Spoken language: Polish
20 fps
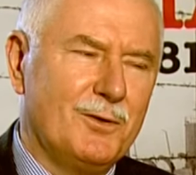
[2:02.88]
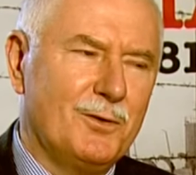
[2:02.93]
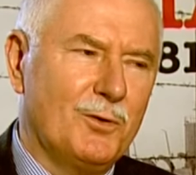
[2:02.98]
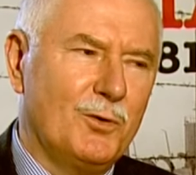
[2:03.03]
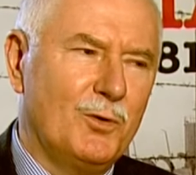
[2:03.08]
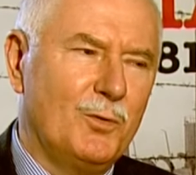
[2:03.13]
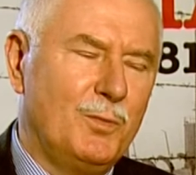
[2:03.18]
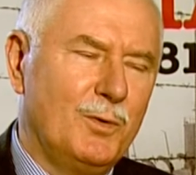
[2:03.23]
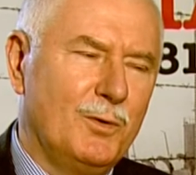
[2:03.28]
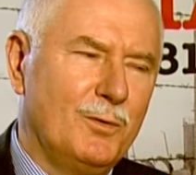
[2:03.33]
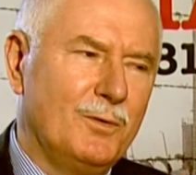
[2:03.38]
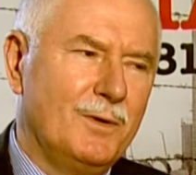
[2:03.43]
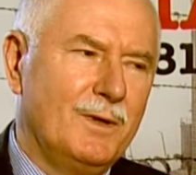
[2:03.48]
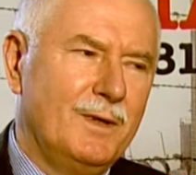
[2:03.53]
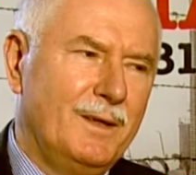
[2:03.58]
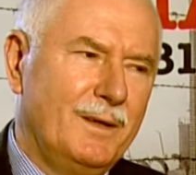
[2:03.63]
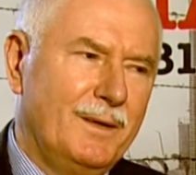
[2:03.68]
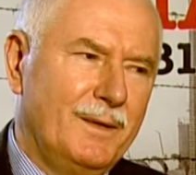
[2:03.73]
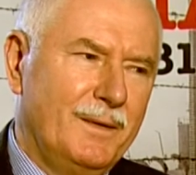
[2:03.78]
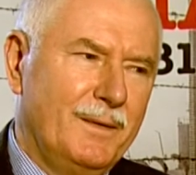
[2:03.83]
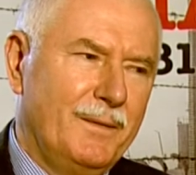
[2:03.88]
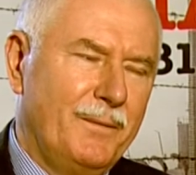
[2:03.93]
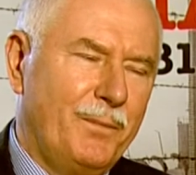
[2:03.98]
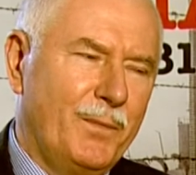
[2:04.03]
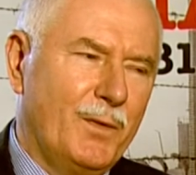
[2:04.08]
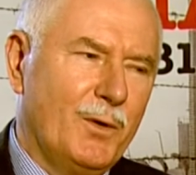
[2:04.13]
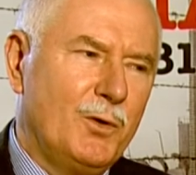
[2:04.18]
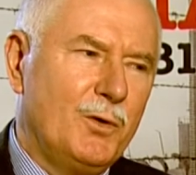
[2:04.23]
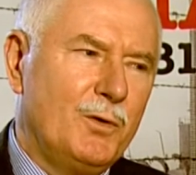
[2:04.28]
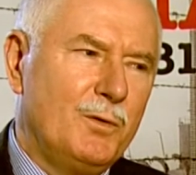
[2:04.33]
grupą.
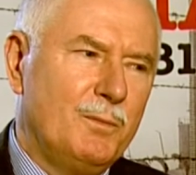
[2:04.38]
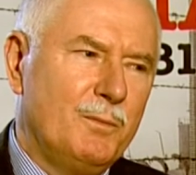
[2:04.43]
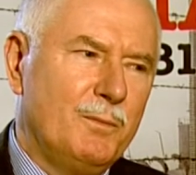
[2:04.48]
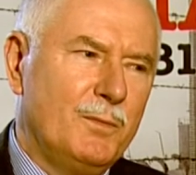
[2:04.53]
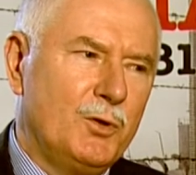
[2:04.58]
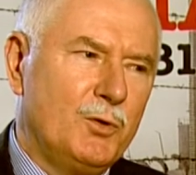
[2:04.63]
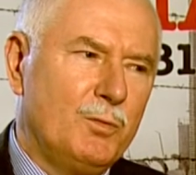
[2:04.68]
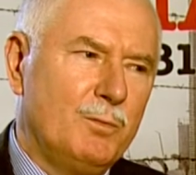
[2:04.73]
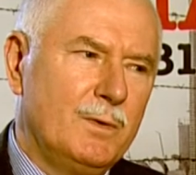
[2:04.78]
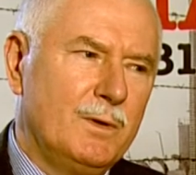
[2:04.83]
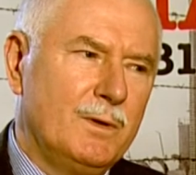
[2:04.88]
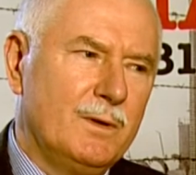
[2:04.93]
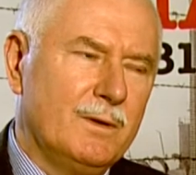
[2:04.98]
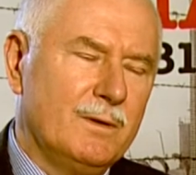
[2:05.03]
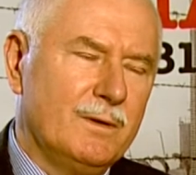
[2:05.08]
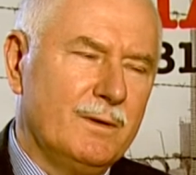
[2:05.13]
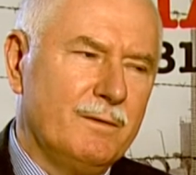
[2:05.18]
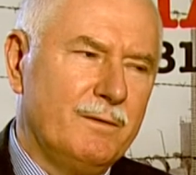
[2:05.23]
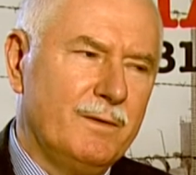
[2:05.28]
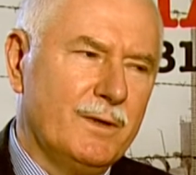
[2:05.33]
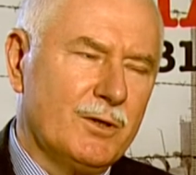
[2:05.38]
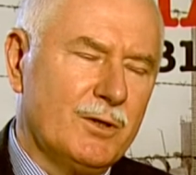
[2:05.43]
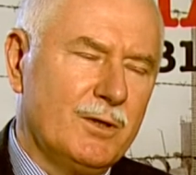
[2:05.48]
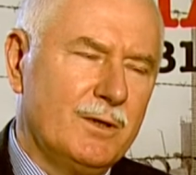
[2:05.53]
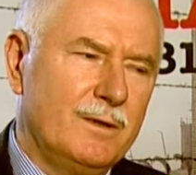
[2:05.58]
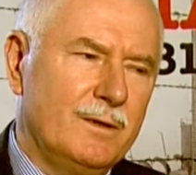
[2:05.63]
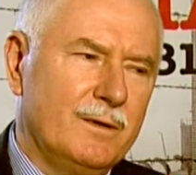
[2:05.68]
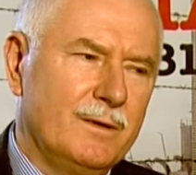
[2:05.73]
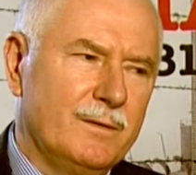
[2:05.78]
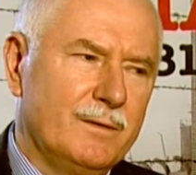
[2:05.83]
No i myśmy e,
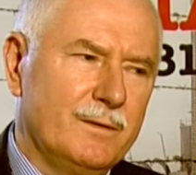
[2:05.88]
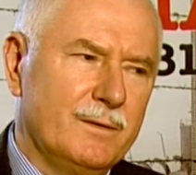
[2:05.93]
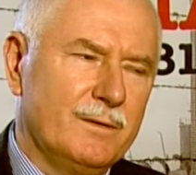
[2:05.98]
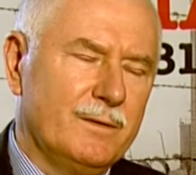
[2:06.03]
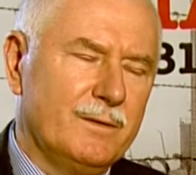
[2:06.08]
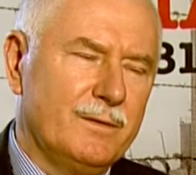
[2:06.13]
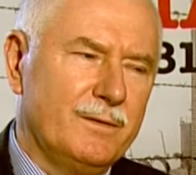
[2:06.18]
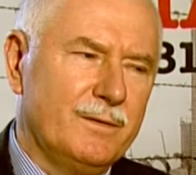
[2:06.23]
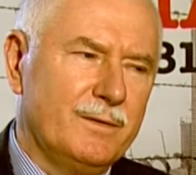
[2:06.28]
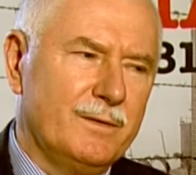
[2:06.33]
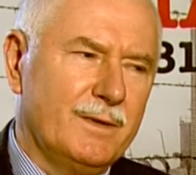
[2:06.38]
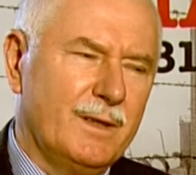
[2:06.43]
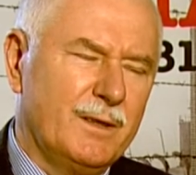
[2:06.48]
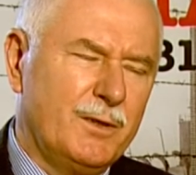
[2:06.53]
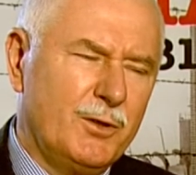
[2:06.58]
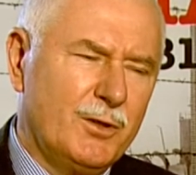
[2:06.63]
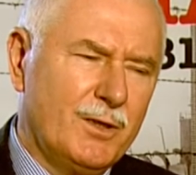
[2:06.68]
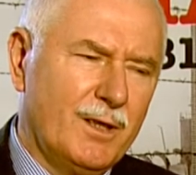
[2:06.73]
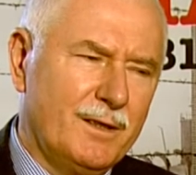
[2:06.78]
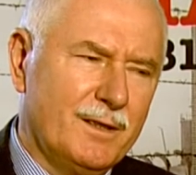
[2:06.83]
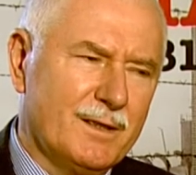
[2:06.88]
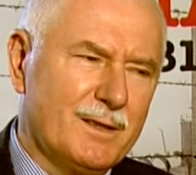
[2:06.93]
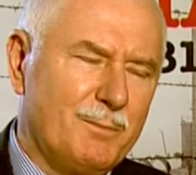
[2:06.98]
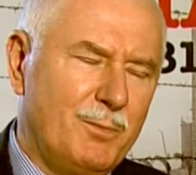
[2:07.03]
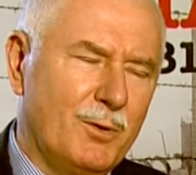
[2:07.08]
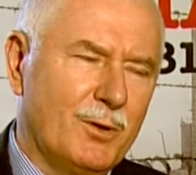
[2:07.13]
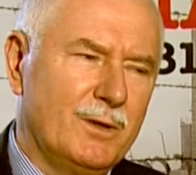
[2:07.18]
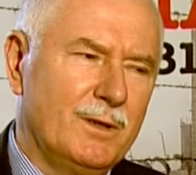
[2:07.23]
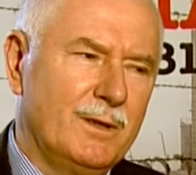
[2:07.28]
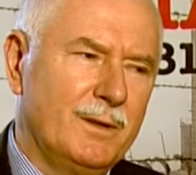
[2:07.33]
weszli w jakieś takie
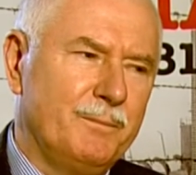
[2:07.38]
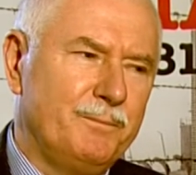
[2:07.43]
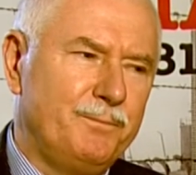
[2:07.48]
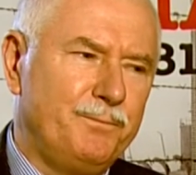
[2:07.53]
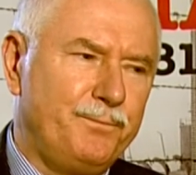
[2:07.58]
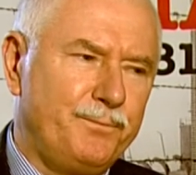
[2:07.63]
sporne mm,